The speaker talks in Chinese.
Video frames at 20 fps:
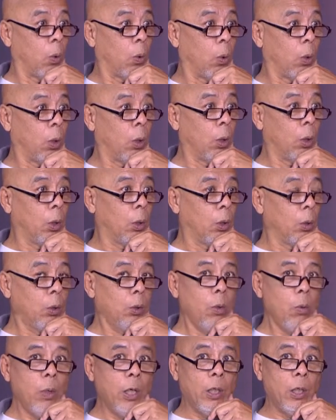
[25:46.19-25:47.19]
嗯，
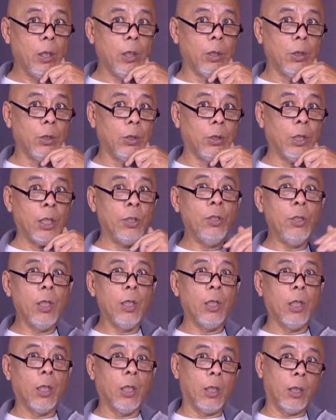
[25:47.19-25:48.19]
因为人
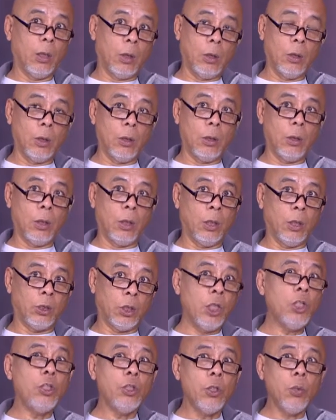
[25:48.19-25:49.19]
的呃
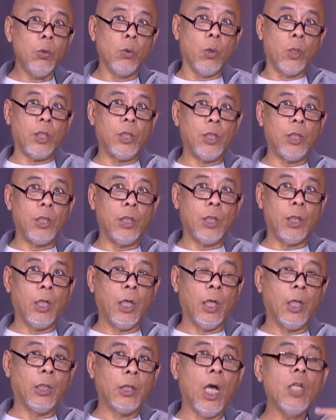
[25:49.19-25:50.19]
人生轨迹，
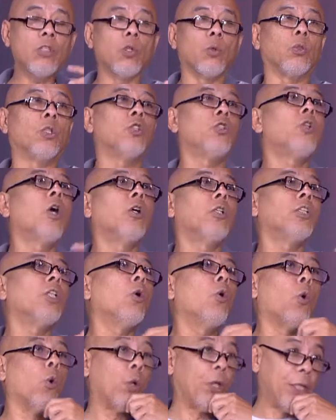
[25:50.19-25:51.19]
他总是需要一些
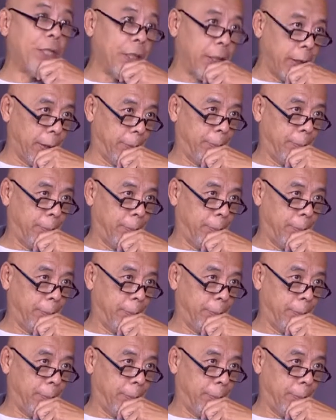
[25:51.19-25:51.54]
回忆。